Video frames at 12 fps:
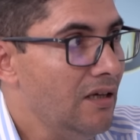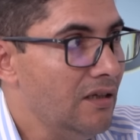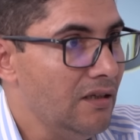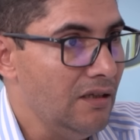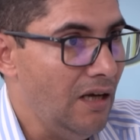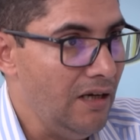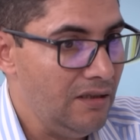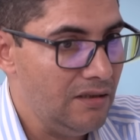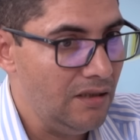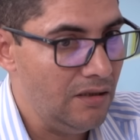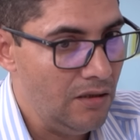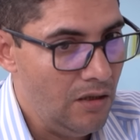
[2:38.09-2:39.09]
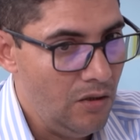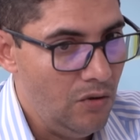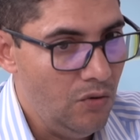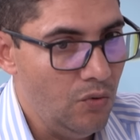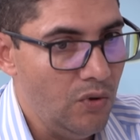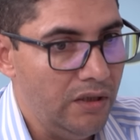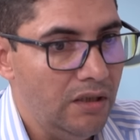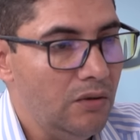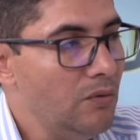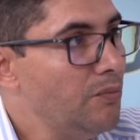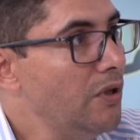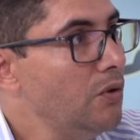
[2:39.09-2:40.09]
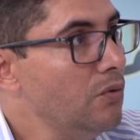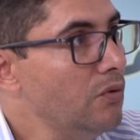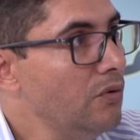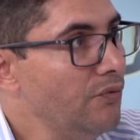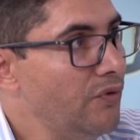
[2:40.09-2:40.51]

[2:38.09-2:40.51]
آه، اكثر وغادي نبينوا